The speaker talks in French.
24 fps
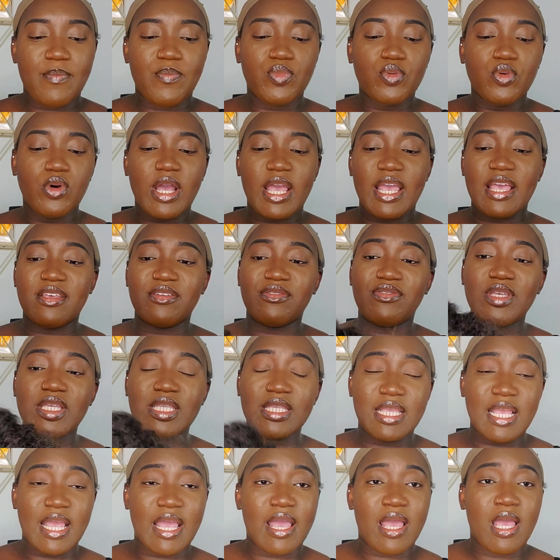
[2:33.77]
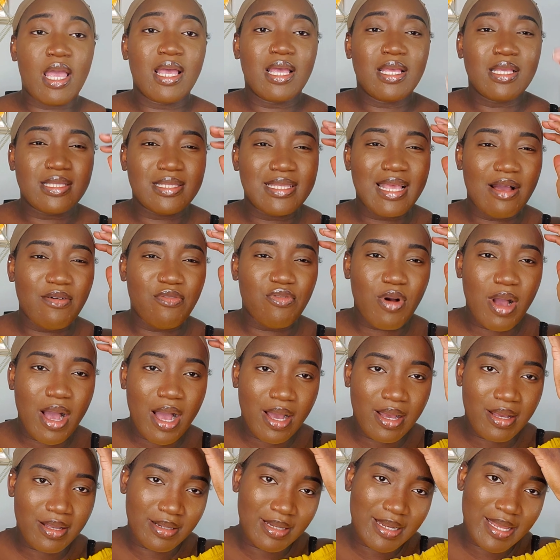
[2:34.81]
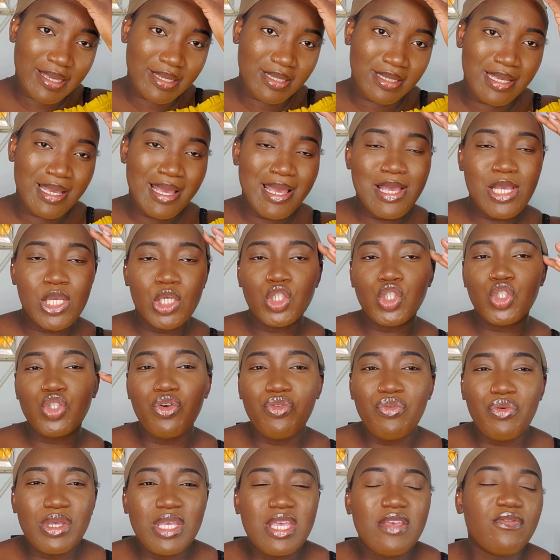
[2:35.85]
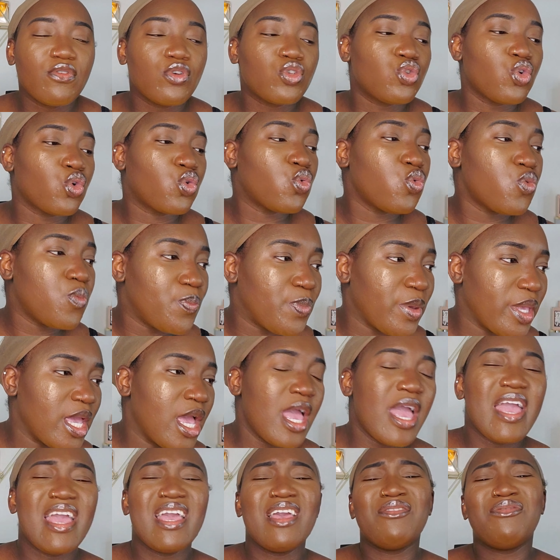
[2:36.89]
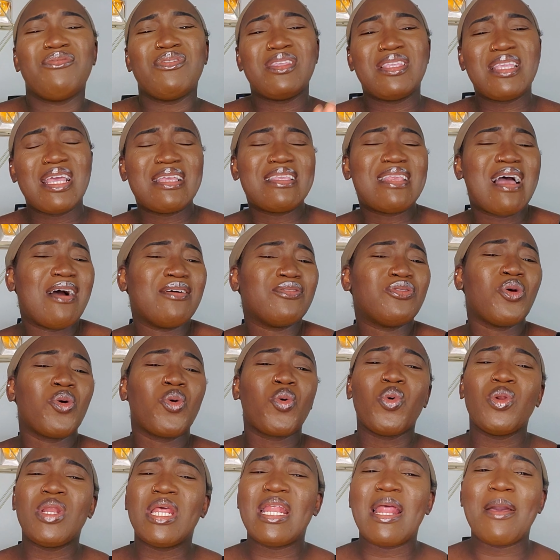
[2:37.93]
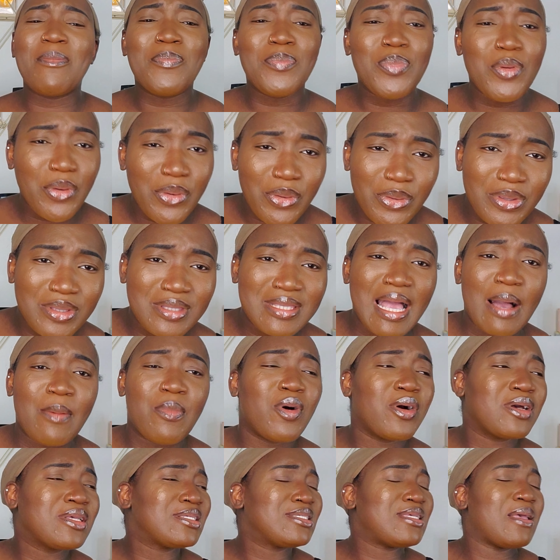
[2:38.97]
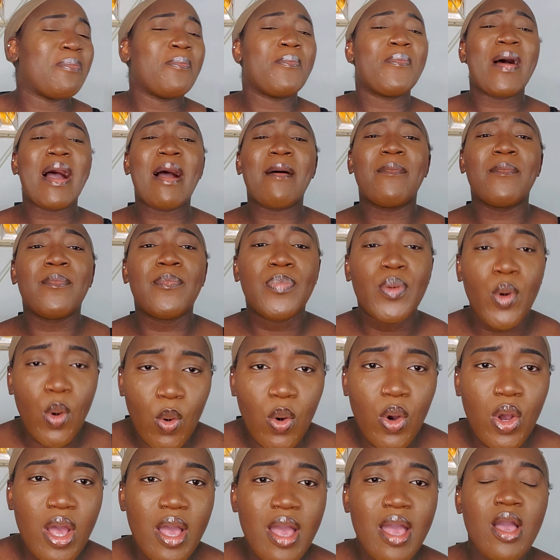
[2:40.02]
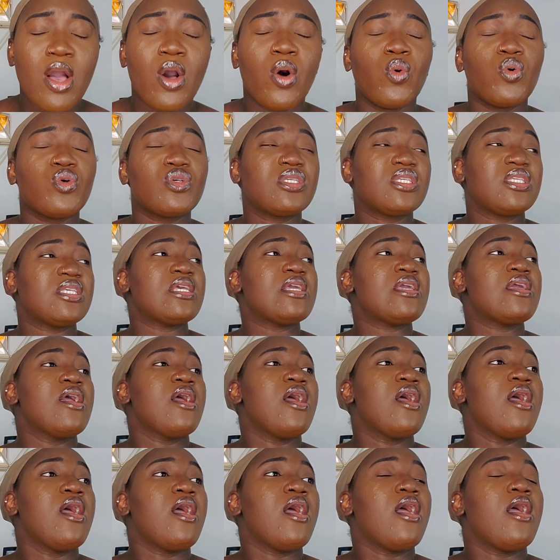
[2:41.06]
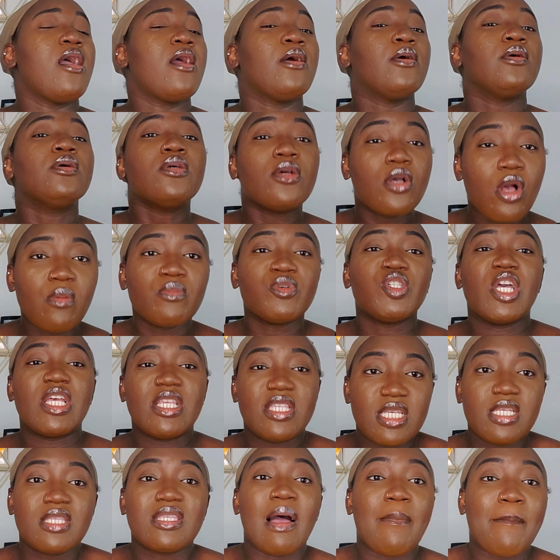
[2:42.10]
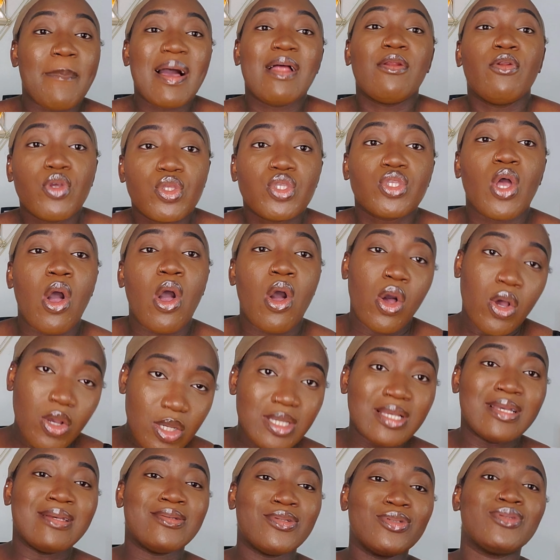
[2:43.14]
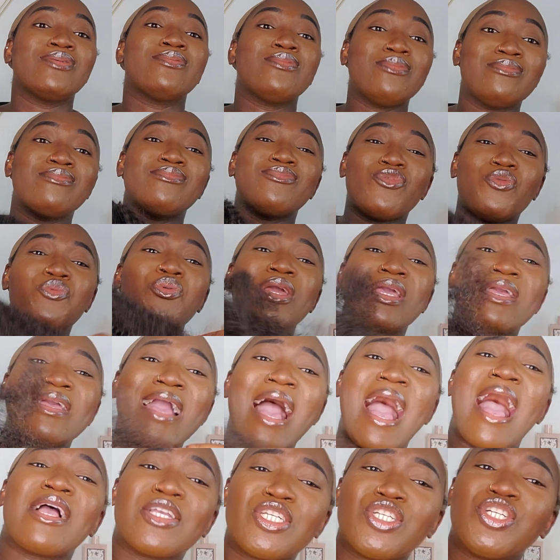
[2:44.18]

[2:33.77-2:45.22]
pour éviter d'avoir les cheveux qui vont se couper. Éviter de coller les perruques. D'abord, c'est pas bon. Aussi, comme j'ai dit, t'as pas le temps we got